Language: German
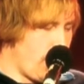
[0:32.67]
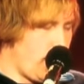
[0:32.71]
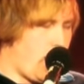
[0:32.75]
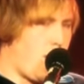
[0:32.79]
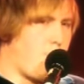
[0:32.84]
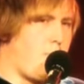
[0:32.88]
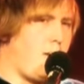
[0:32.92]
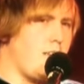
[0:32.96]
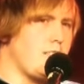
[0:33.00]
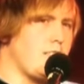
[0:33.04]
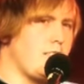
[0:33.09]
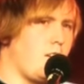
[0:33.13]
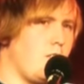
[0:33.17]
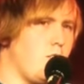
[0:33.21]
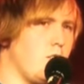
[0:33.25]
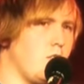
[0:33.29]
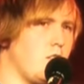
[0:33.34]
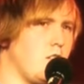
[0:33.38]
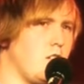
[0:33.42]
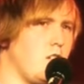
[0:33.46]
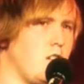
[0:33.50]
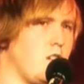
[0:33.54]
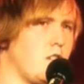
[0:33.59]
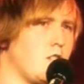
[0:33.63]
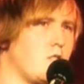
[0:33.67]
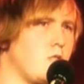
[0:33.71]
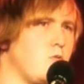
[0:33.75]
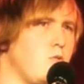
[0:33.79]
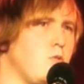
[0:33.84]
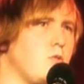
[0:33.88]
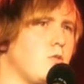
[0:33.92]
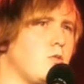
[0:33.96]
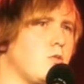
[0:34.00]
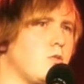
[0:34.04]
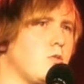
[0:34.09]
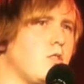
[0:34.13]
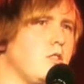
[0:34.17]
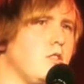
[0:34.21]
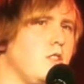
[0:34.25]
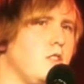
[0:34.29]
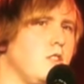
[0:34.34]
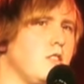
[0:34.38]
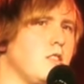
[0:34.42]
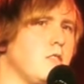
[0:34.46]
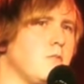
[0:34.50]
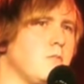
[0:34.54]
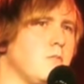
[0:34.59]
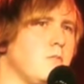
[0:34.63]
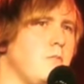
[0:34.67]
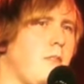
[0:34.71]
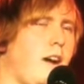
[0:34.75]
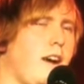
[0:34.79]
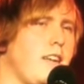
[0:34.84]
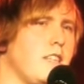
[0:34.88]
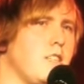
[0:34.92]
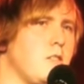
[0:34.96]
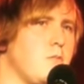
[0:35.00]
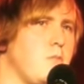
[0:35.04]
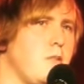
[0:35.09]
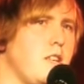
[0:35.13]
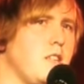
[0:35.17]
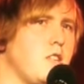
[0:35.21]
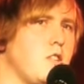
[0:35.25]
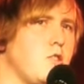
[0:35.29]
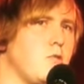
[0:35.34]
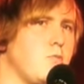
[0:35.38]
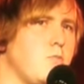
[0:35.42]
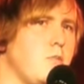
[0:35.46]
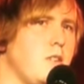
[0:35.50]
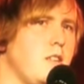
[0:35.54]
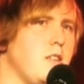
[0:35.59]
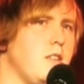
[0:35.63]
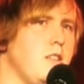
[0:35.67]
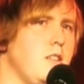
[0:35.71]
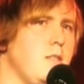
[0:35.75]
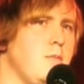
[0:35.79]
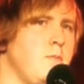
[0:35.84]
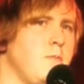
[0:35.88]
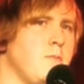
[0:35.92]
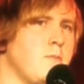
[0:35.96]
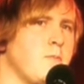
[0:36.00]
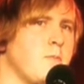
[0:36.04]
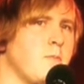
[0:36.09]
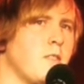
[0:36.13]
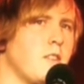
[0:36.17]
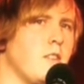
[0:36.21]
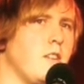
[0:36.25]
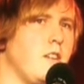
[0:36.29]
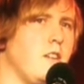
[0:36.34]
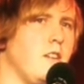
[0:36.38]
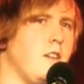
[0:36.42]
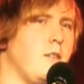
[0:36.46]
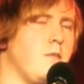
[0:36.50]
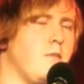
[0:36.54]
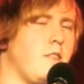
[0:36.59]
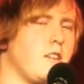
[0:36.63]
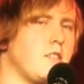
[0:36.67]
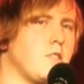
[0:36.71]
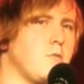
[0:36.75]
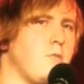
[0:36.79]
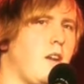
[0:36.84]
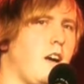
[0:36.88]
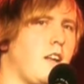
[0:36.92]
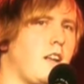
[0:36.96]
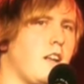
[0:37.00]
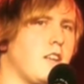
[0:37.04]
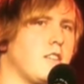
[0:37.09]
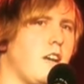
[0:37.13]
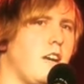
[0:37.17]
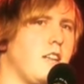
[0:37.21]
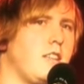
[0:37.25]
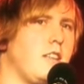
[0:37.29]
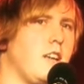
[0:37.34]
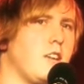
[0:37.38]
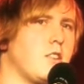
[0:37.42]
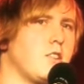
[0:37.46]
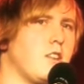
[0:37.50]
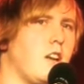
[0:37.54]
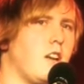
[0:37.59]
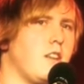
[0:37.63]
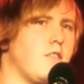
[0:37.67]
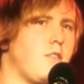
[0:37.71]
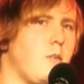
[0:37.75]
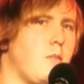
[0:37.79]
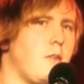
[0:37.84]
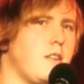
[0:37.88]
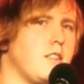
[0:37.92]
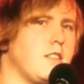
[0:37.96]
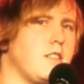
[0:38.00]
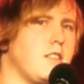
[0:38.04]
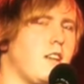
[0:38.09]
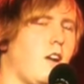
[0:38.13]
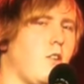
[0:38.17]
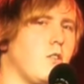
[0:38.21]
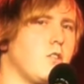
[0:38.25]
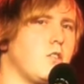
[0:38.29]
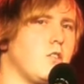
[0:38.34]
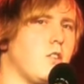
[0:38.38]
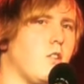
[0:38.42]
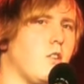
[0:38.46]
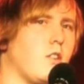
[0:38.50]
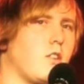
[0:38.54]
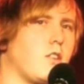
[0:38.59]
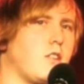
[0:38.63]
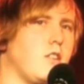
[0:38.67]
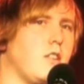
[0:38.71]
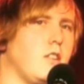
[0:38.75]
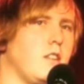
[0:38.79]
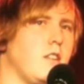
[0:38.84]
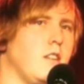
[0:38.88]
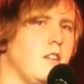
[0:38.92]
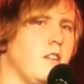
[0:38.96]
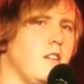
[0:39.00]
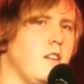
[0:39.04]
Er passt auch äh, gut zu diesem MySpace-Spiel, ähm, was immer an der Seite erscheint, wenn man sich ausloggt.